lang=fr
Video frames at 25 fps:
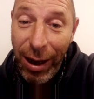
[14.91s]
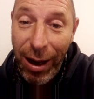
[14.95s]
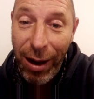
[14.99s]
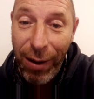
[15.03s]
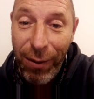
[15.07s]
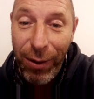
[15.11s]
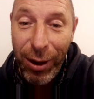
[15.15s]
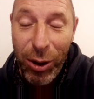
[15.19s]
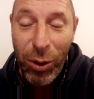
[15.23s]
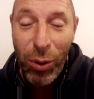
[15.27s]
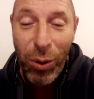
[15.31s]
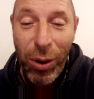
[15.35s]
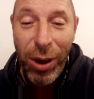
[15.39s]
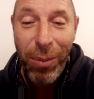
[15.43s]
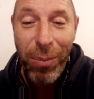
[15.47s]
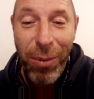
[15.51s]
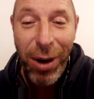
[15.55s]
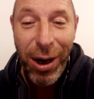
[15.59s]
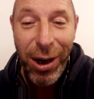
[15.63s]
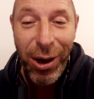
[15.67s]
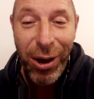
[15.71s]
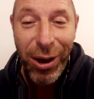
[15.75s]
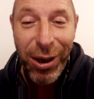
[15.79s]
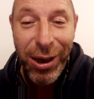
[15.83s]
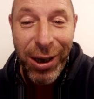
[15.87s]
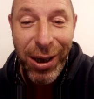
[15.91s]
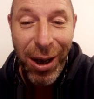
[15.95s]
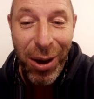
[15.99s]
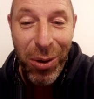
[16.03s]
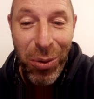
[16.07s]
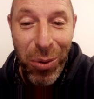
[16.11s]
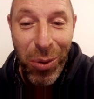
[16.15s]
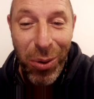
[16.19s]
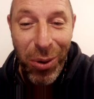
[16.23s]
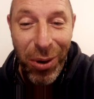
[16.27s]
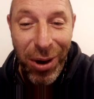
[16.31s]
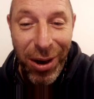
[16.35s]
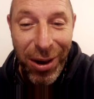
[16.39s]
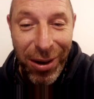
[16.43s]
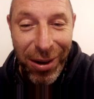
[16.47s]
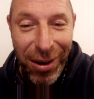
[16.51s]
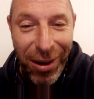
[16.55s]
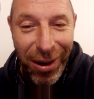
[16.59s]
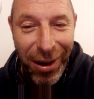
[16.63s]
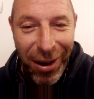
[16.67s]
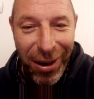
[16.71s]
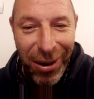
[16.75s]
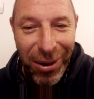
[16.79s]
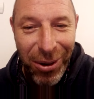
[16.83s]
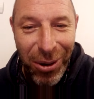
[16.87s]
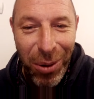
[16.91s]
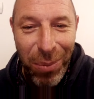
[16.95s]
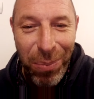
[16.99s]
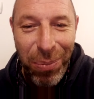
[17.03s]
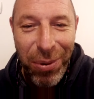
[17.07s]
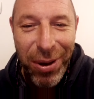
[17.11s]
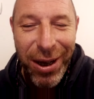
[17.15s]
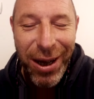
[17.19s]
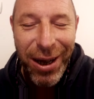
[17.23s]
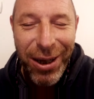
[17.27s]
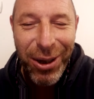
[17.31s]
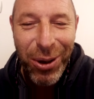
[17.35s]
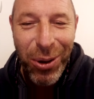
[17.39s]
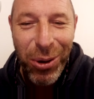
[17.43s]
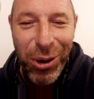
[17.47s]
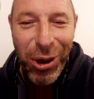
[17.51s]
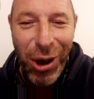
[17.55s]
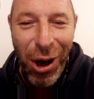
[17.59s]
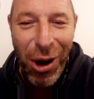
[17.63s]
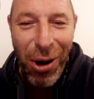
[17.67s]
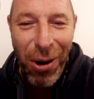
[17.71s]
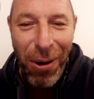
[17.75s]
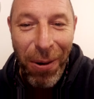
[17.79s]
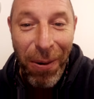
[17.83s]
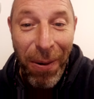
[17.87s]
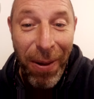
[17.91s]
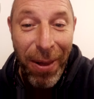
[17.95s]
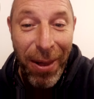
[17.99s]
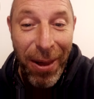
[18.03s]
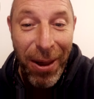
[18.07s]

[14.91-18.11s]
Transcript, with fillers: avec tous les malheurs qu'il y a eu là depuis quelques temps.